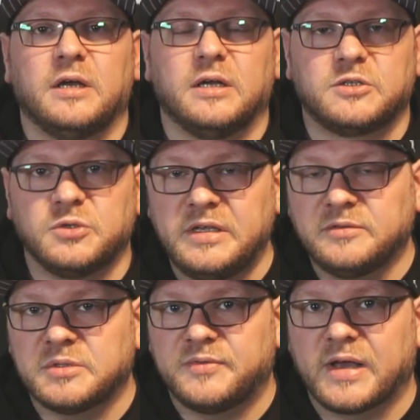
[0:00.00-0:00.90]
Äh, zu
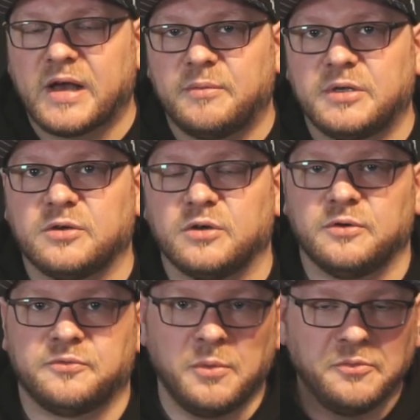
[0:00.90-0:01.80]
diesem Zweck habe ich
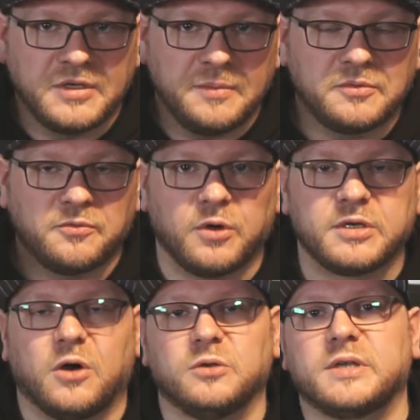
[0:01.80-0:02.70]
äh, fünf Tipps für
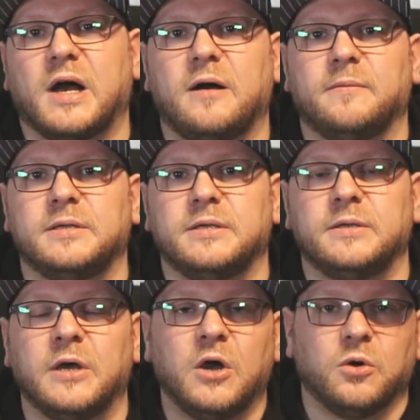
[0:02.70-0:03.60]
euch
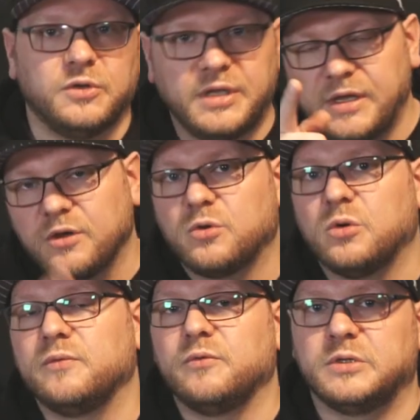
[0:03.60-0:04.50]
rausgearbeitet und die
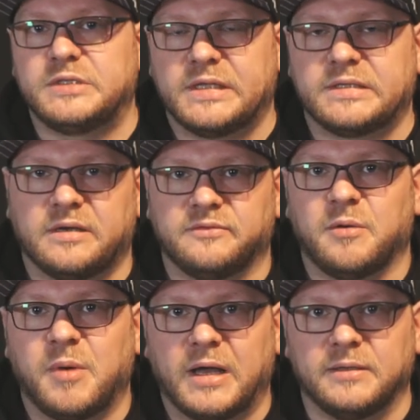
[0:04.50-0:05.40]
gucken wir uns jetzt
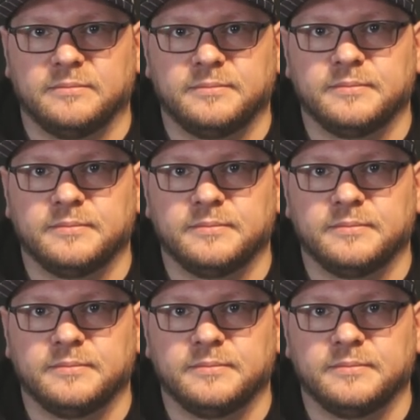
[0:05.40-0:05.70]
einfach mal an.